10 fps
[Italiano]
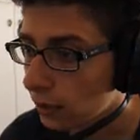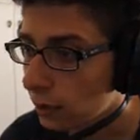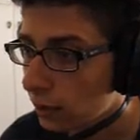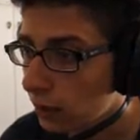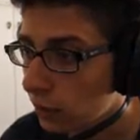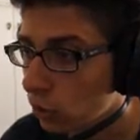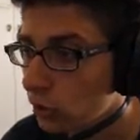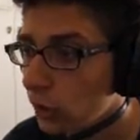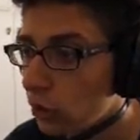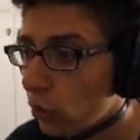eh,
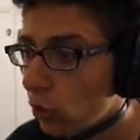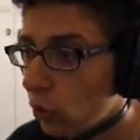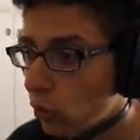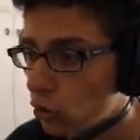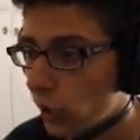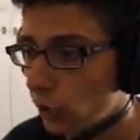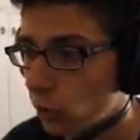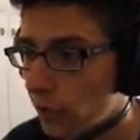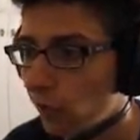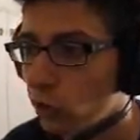non dico
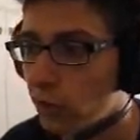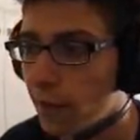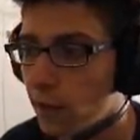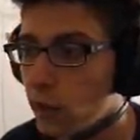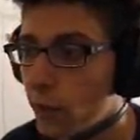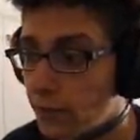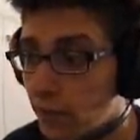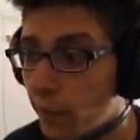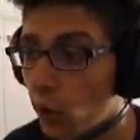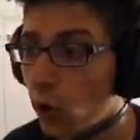100.000 volte meglio di
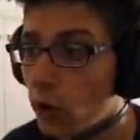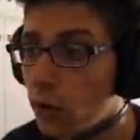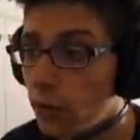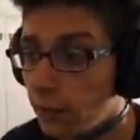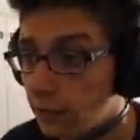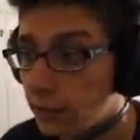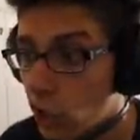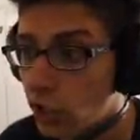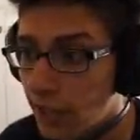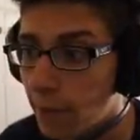queste, però
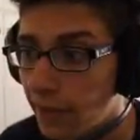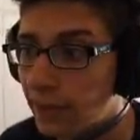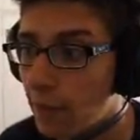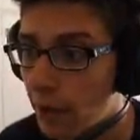decisamente